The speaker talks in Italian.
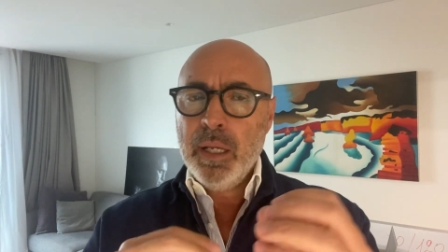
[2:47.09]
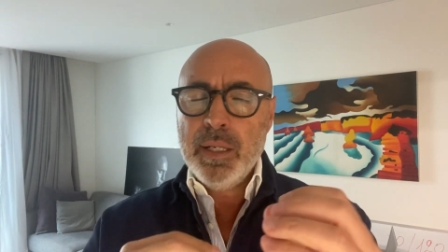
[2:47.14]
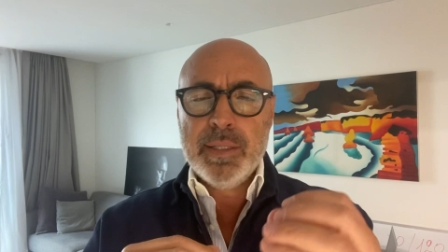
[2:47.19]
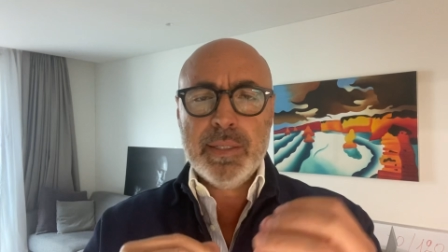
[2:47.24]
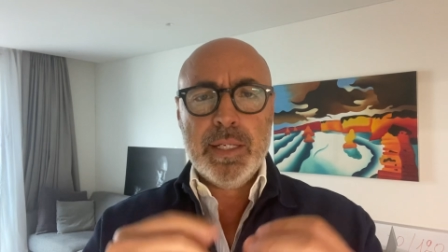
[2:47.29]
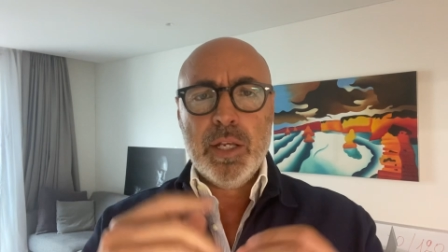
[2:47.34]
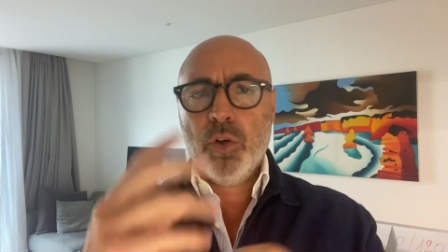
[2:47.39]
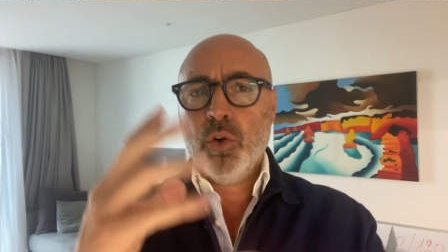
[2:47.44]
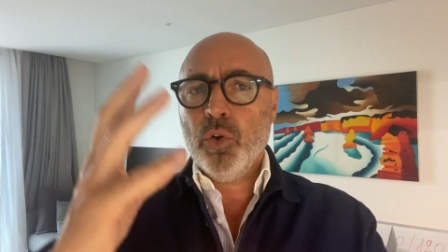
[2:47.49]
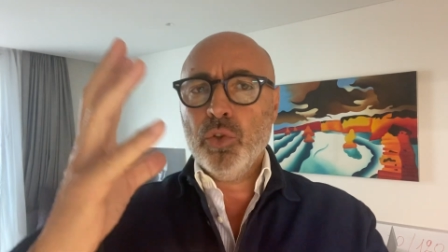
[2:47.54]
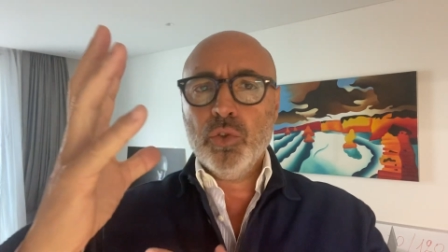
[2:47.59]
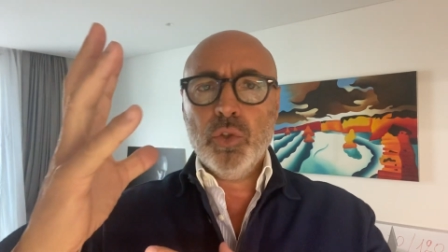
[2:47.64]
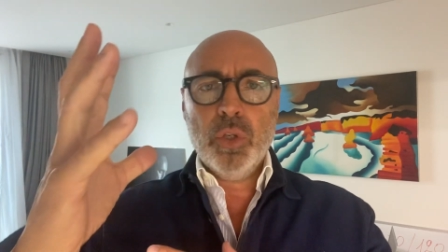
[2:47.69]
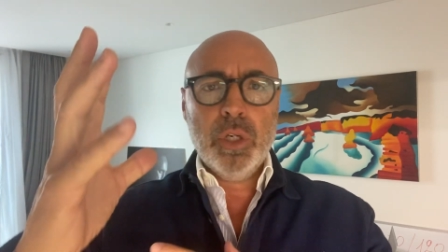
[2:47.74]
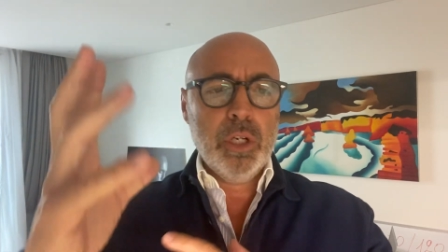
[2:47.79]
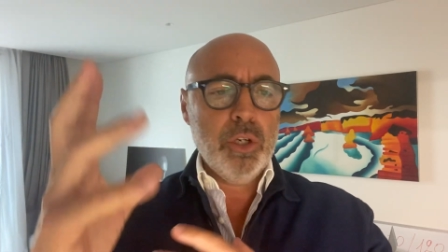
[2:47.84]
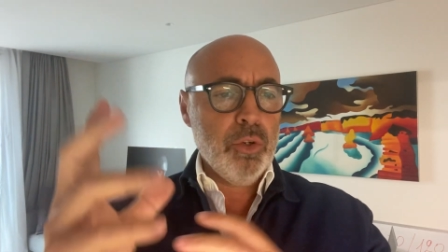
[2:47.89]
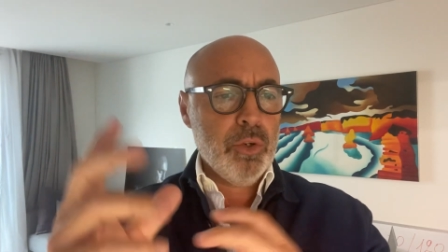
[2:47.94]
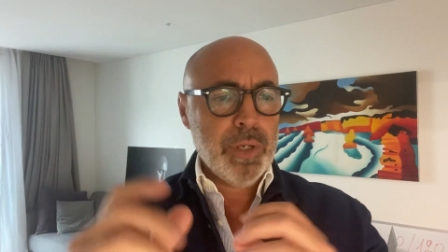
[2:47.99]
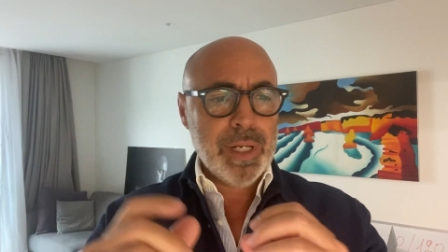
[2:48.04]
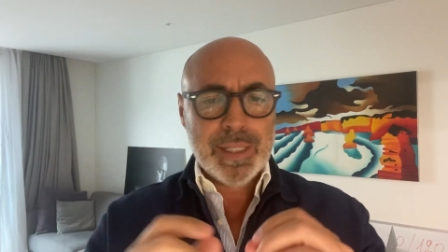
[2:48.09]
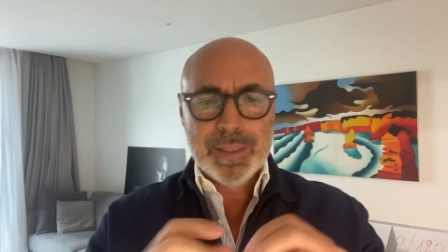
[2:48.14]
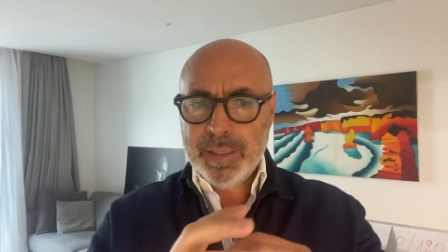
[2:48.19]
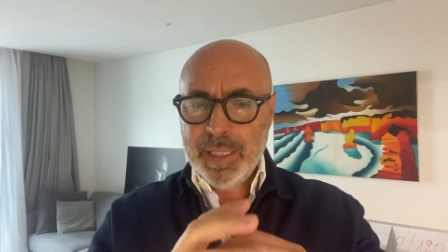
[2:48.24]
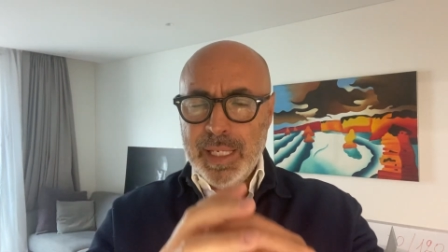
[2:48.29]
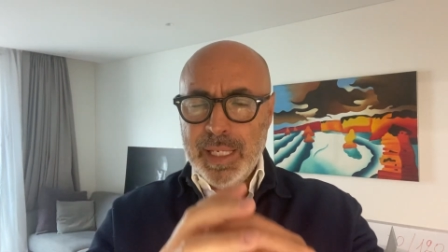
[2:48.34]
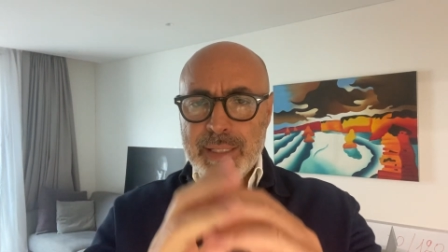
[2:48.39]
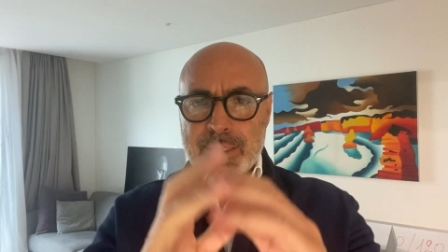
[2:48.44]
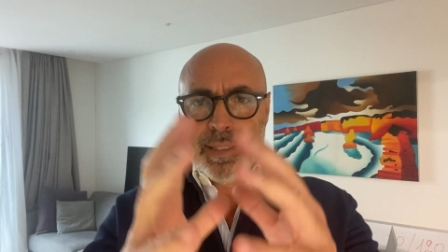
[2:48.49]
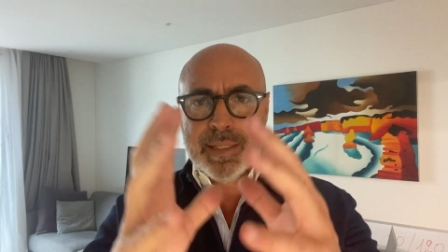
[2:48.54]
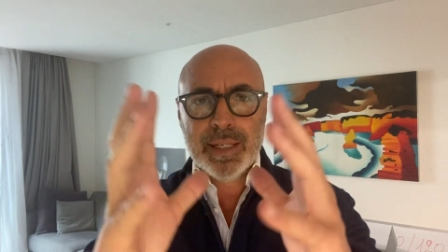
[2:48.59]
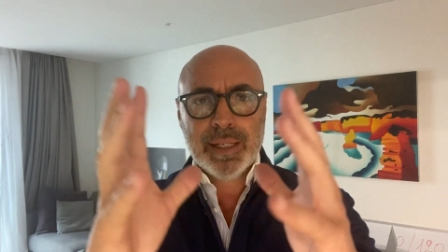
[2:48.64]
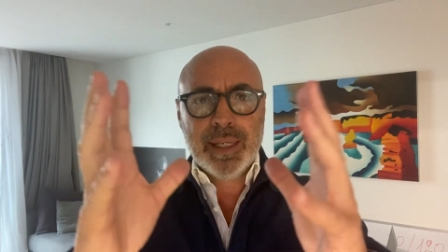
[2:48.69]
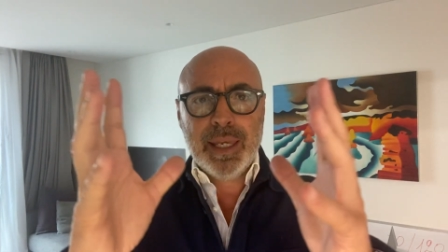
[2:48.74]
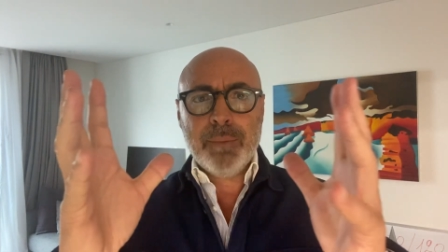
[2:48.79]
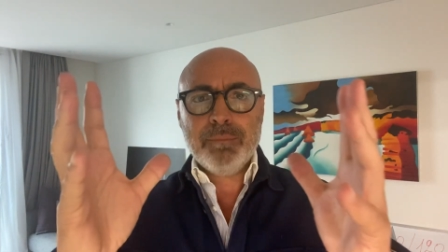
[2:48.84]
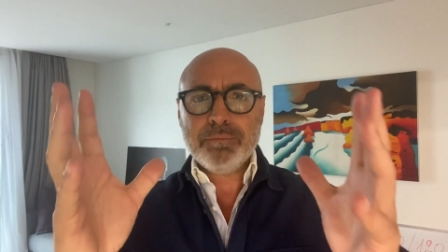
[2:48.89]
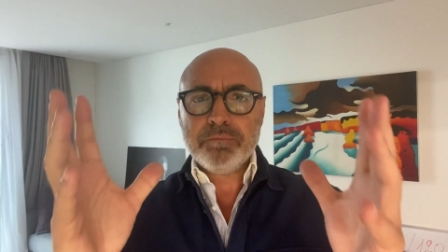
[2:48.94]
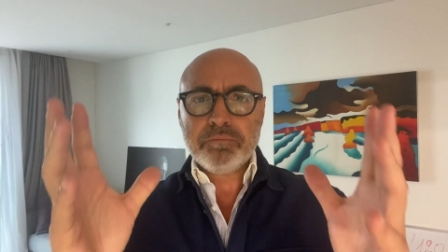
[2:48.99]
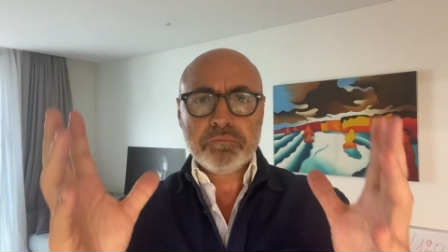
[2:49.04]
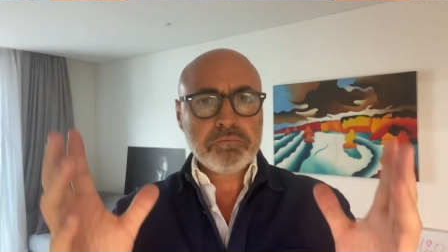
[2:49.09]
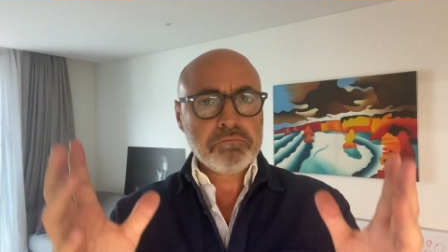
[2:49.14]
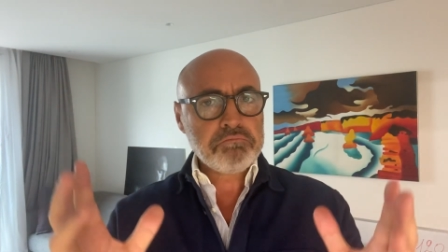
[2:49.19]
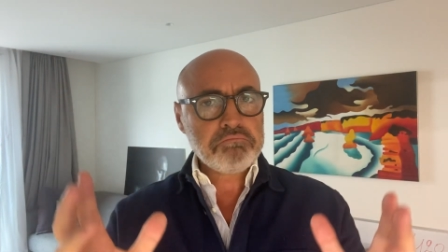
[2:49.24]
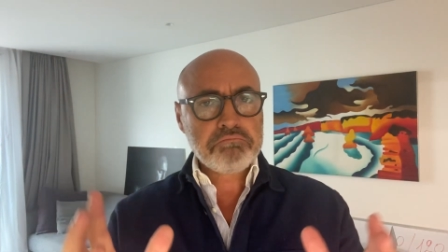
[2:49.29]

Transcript: secondo la loro altezza, che